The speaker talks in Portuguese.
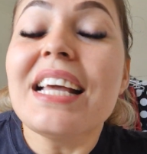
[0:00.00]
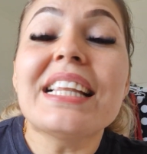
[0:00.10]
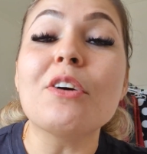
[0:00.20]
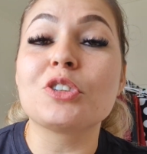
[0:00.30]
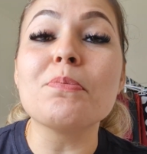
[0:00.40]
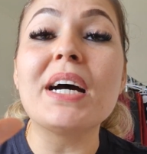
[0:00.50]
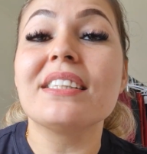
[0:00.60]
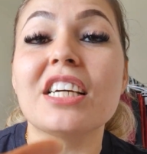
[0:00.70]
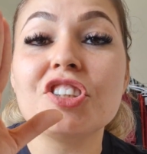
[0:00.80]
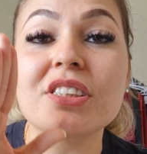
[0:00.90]
Deus
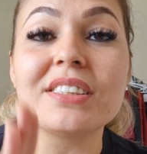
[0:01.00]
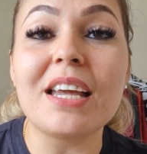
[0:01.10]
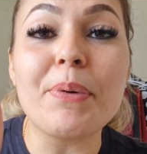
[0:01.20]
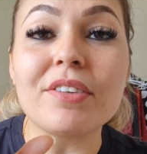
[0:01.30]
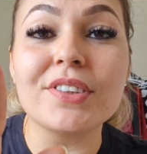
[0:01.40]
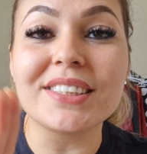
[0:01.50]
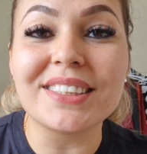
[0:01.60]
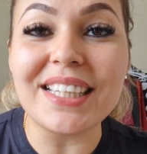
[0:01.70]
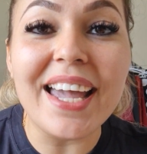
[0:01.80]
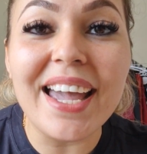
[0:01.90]
manda dizer para
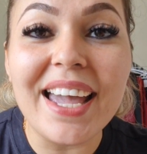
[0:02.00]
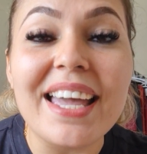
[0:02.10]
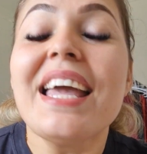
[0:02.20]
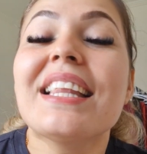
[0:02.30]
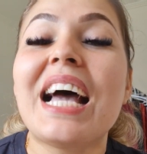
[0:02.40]
você: